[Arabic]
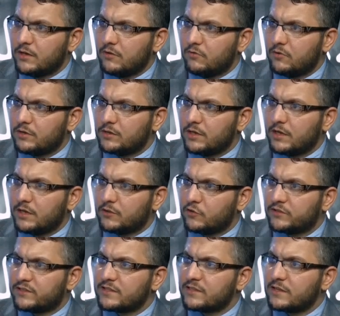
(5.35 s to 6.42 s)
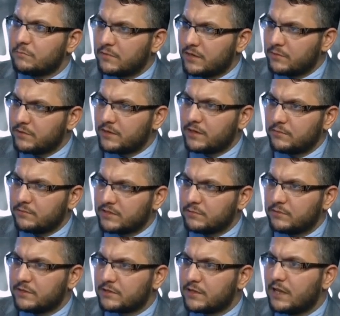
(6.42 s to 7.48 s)
وتتسمى باسم
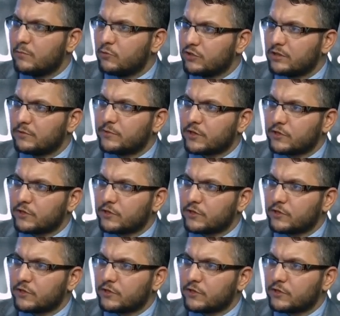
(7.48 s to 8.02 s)
الإسلام وتطبيق